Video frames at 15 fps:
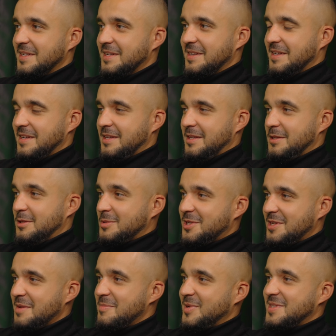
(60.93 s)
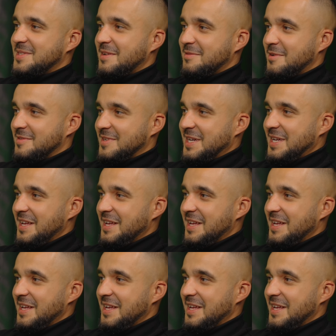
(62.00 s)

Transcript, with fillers: Tak. Dobrze, nie podstawowy.